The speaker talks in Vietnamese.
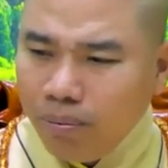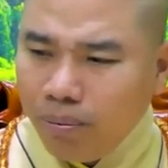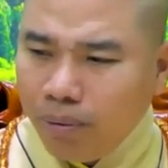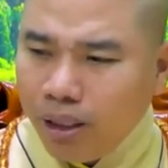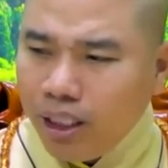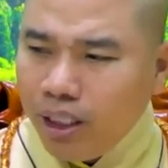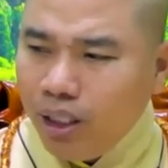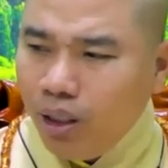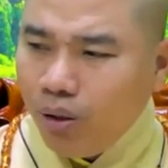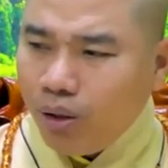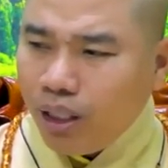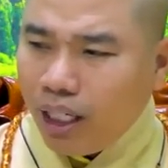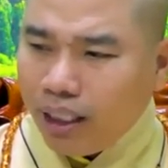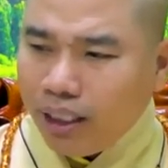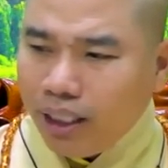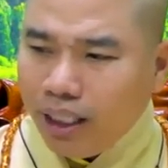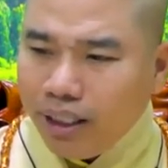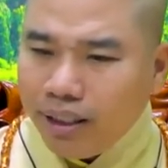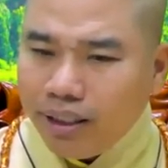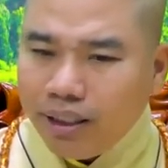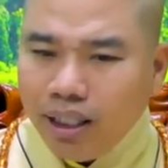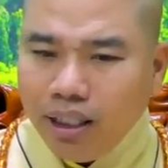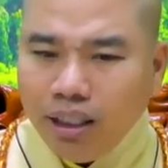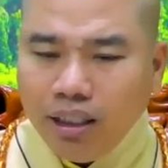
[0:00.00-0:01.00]
mình vô nhà
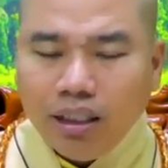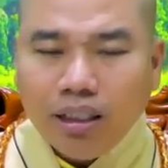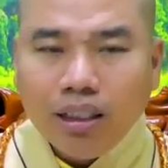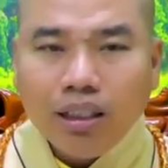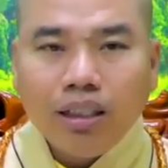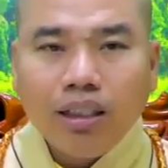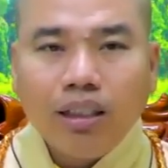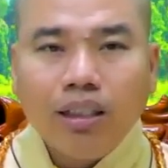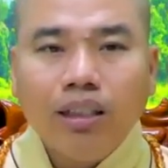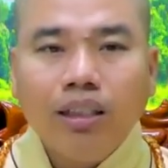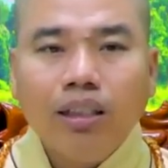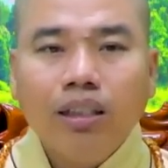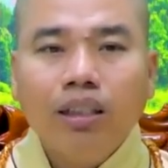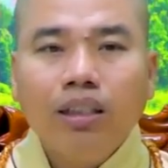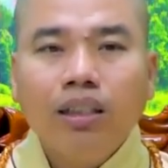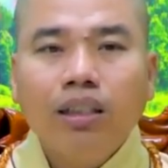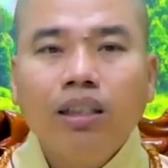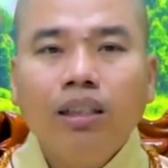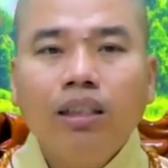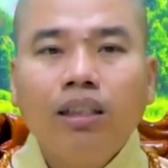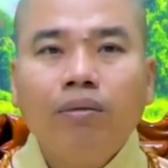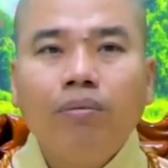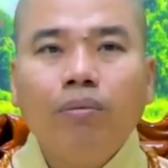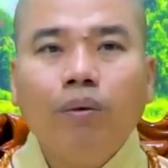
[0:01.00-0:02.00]
vệ sinh
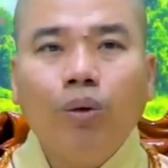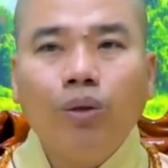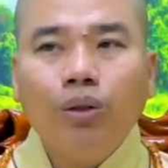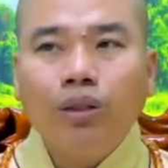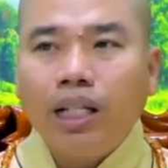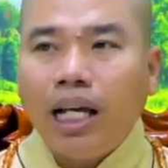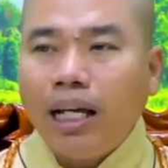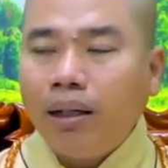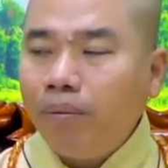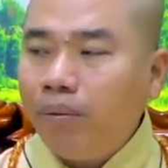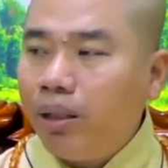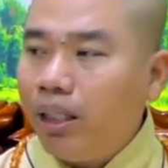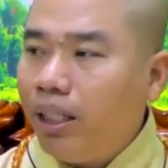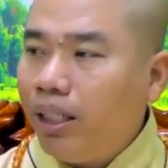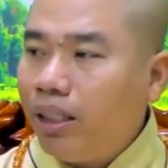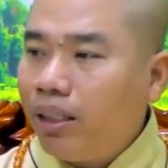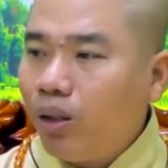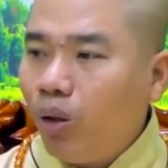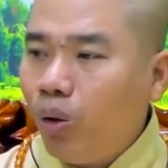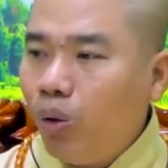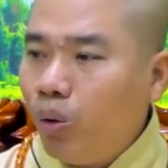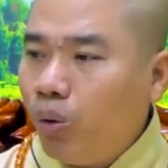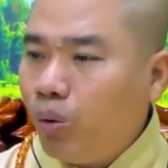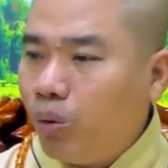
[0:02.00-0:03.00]
buổi sáng mình đi
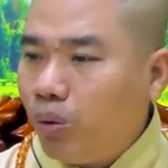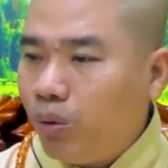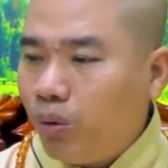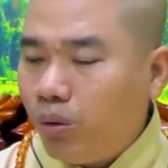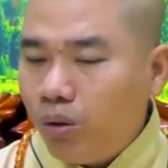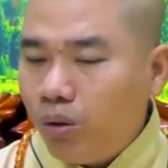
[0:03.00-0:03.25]
tu